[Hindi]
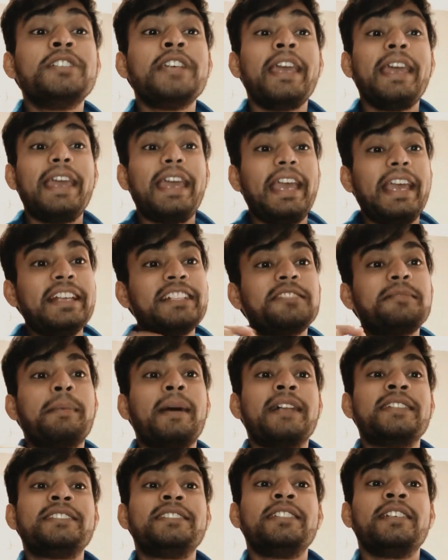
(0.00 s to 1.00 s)
मुझे इस
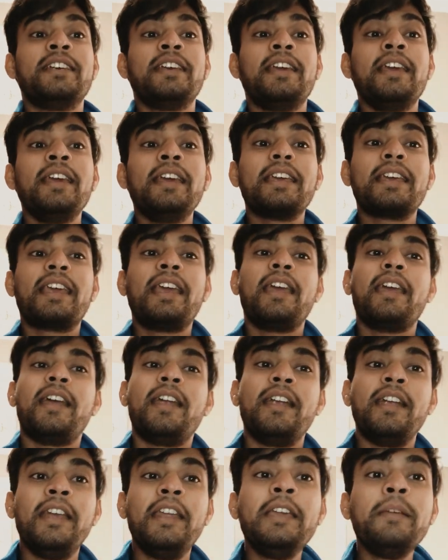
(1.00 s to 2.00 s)
बात से है कि
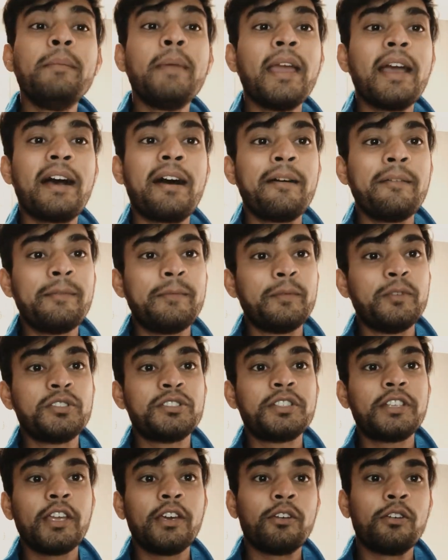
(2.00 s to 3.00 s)
एंडिंग में आप
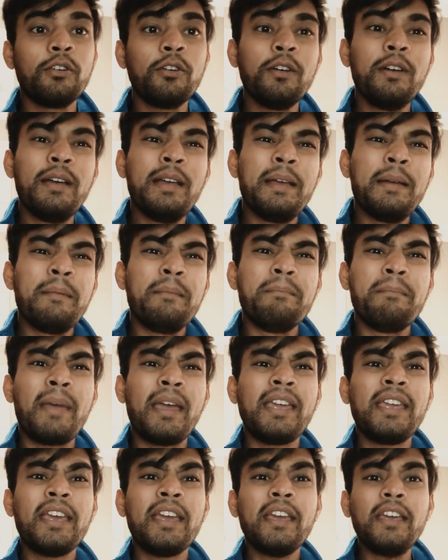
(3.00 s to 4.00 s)
पूछते हो
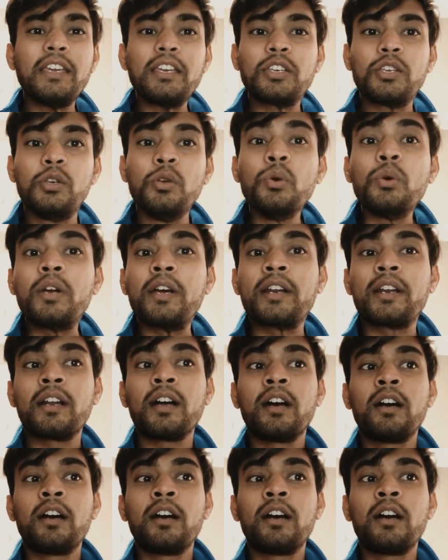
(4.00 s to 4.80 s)
मैं ये क्यों कर